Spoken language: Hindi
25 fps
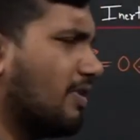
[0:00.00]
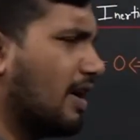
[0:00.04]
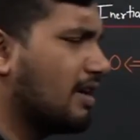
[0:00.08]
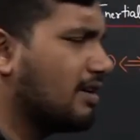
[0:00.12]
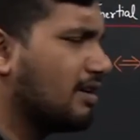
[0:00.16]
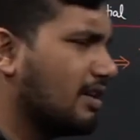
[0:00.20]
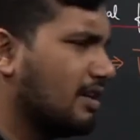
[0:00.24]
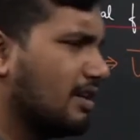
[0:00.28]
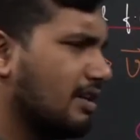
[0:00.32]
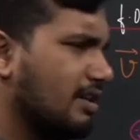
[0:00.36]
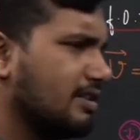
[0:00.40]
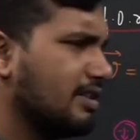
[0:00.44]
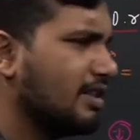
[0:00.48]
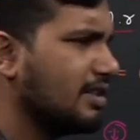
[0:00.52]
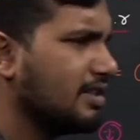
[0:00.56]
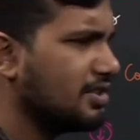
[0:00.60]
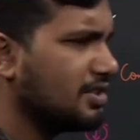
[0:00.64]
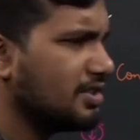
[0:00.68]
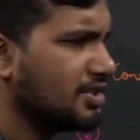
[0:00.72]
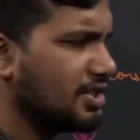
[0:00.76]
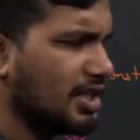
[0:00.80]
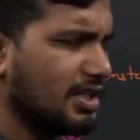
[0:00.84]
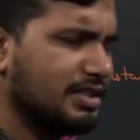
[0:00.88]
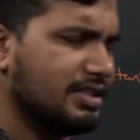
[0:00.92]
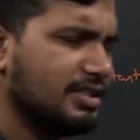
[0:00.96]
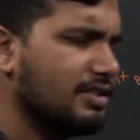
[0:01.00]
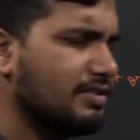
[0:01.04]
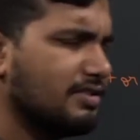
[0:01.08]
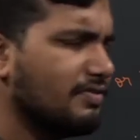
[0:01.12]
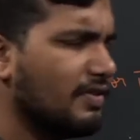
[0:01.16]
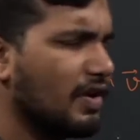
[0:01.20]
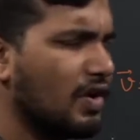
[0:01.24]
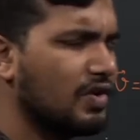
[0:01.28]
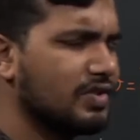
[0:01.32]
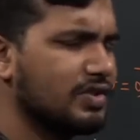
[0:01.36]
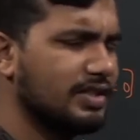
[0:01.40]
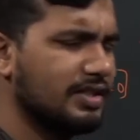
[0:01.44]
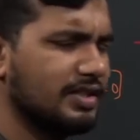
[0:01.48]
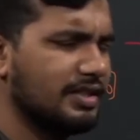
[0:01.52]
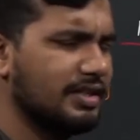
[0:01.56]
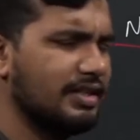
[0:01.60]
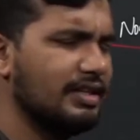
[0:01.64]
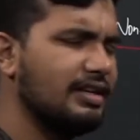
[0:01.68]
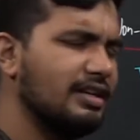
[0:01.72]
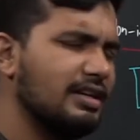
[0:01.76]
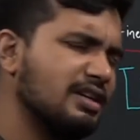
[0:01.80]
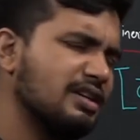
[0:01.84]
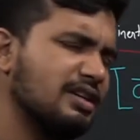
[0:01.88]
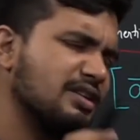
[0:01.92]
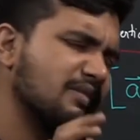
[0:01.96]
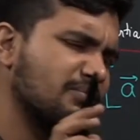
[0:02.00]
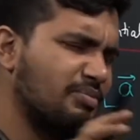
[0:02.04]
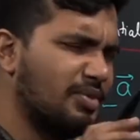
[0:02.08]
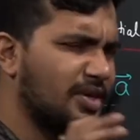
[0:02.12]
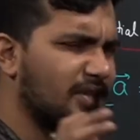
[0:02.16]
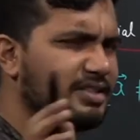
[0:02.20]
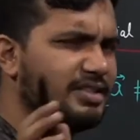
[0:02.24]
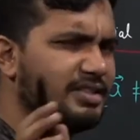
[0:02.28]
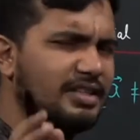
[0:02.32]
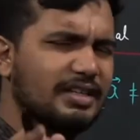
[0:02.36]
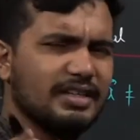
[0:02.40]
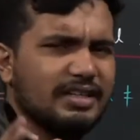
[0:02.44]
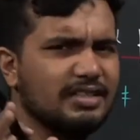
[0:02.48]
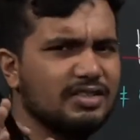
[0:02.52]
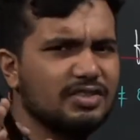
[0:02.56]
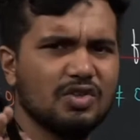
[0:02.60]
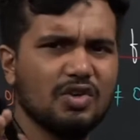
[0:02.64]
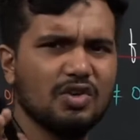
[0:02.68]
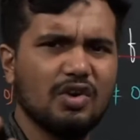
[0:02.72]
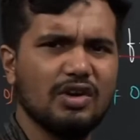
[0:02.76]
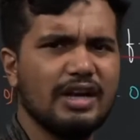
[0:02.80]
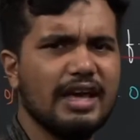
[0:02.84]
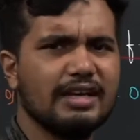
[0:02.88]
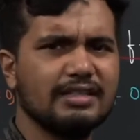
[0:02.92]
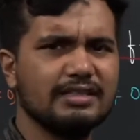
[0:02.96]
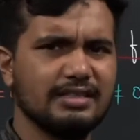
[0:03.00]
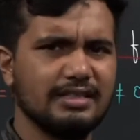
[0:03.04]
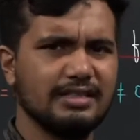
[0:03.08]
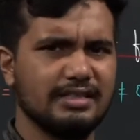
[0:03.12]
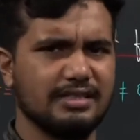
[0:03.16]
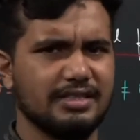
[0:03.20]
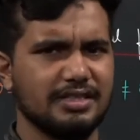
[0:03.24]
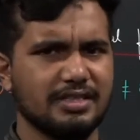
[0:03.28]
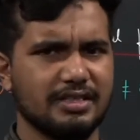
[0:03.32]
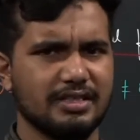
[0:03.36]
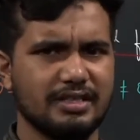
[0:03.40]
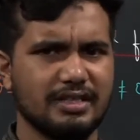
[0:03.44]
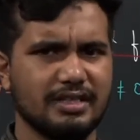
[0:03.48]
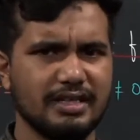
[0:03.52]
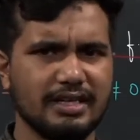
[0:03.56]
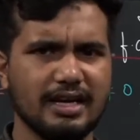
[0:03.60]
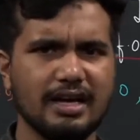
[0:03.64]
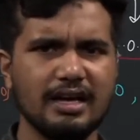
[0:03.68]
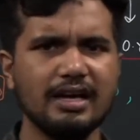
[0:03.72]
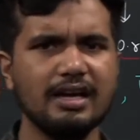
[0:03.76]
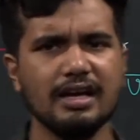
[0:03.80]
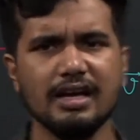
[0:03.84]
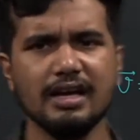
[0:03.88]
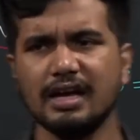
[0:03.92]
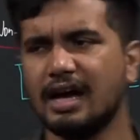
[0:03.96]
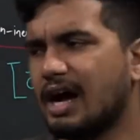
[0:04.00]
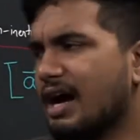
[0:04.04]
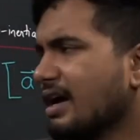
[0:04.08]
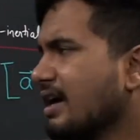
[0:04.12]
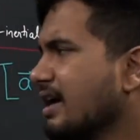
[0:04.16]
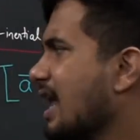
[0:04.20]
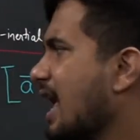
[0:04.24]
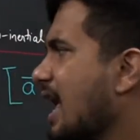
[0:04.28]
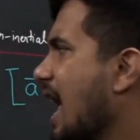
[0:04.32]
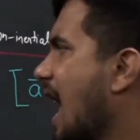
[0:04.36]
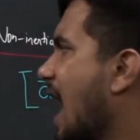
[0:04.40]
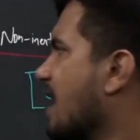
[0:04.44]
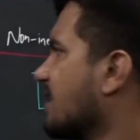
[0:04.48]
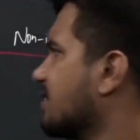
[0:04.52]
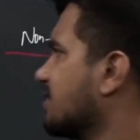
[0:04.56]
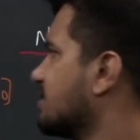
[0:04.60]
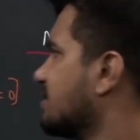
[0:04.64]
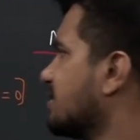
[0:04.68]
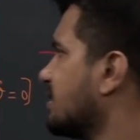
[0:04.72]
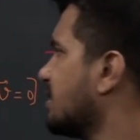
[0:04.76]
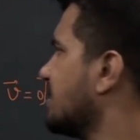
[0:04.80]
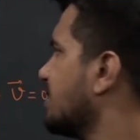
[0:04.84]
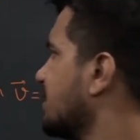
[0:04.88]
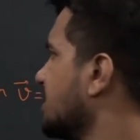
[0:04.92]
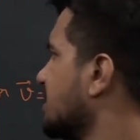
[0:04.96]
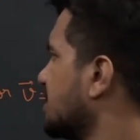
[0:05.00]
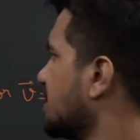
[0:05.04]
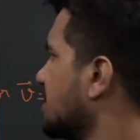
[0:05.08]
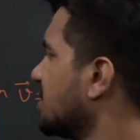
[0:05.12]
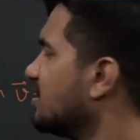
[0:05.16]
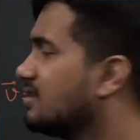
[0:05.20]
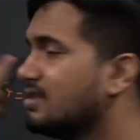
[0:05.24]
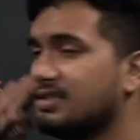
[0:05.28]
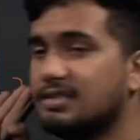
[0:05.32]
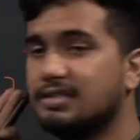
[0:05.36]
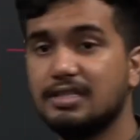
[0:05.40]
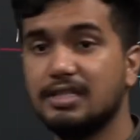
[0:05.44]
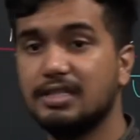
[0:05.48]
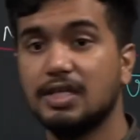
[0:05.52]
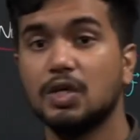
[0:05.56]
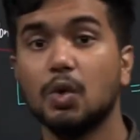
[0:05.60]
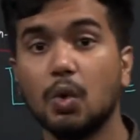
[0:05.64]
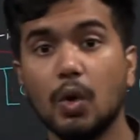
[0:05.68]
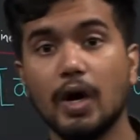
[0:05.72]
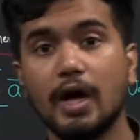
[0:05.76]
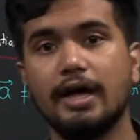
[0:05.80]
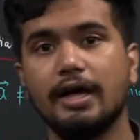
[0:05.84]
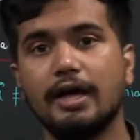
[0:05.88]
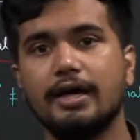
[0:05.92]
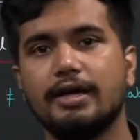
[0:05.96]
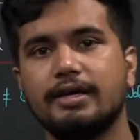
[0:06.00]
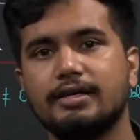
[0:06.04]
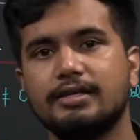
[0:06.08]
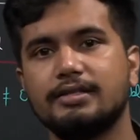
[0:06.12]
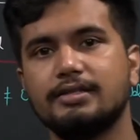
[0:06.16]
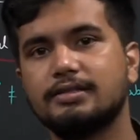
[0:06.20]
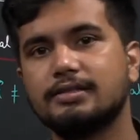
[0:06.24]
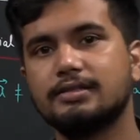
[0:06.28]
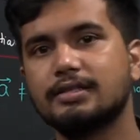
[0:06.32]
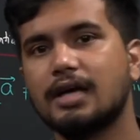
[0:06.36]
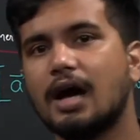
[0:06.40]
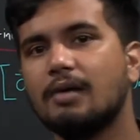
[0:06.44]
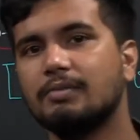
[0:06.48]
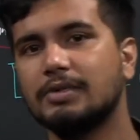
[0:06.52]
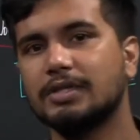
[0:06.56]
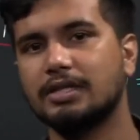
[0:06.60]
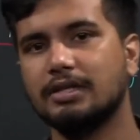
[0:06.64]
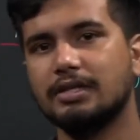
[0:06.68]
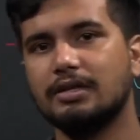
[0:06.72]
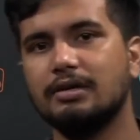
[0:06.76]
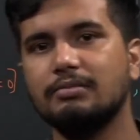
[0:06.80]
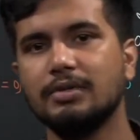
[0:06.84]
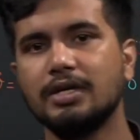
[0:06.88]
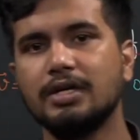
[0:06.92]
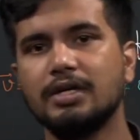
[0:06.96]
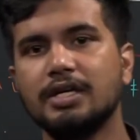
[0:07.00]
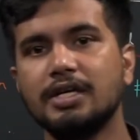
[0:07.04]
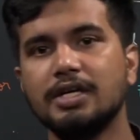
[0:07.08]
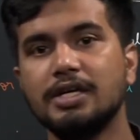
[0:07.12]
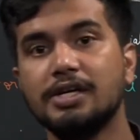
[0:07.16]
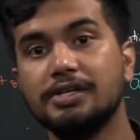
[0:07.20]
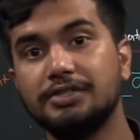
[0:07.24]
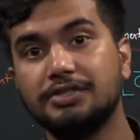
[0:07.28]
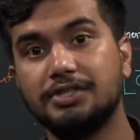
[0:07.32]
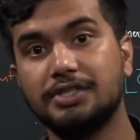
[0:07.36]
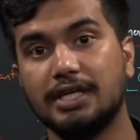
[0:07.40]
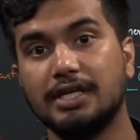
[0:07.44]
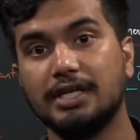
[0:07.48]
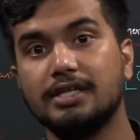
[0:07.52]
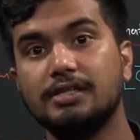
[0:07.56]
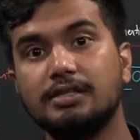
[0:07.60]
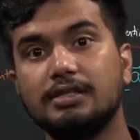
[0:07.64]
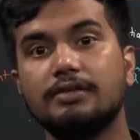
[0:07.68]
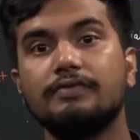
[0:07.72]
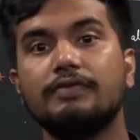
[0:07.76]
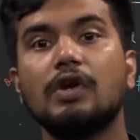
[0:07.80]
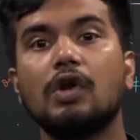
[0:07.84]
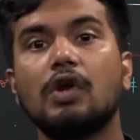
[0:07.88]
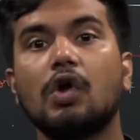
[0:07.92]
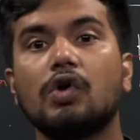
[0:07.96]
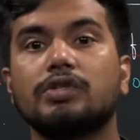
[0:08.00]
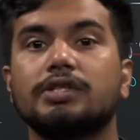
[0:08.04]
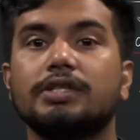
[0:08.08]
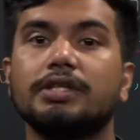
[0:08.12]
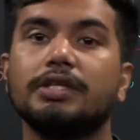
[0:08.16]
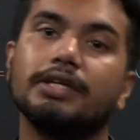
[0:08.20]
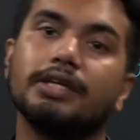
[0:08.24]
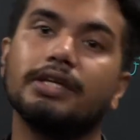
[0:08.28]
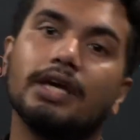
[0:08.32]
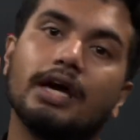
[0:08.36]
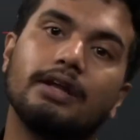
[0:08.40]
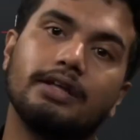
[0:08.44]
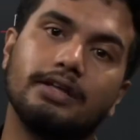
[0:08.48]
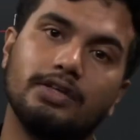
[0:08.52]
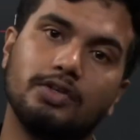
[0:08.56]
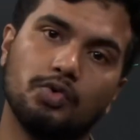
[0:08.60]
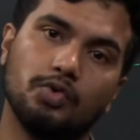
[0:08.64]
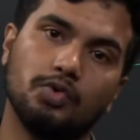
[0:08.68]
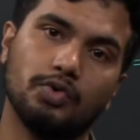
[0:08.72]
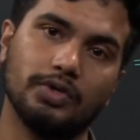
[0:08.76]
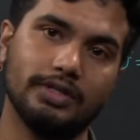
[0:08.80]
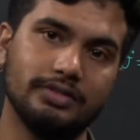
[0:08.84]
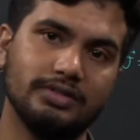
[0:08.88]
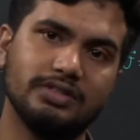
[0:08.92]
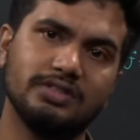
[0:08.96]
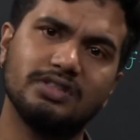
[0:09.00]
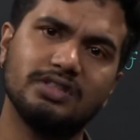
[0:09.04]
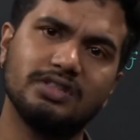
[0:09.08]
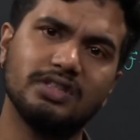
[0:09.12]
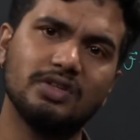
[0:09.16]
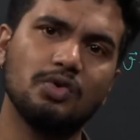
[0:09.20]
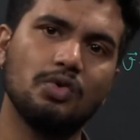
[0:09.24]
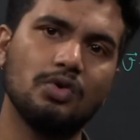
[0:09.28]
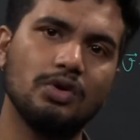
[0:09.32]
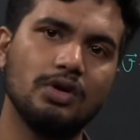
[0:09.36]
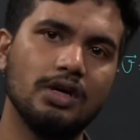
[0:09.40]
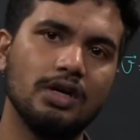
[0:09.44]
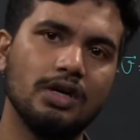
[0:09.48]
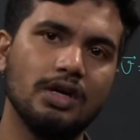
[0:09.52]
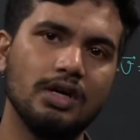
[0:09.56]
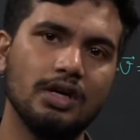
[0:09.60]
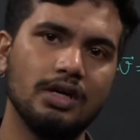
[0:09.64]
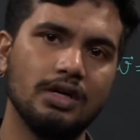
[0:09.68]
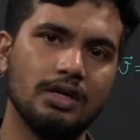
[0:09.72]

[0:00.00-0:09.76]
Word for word: डिफाइन कर लेते हैं कि चेंज इन वेलोसिटी पर सेकेंड इज कॉल्ड एक्सेलरेशन ठीक है अगर एक्सेलरेशन ज़ीरो है इसका मतलब चेंज इन वेलोसिटी क्या रही होगी ज़ीरो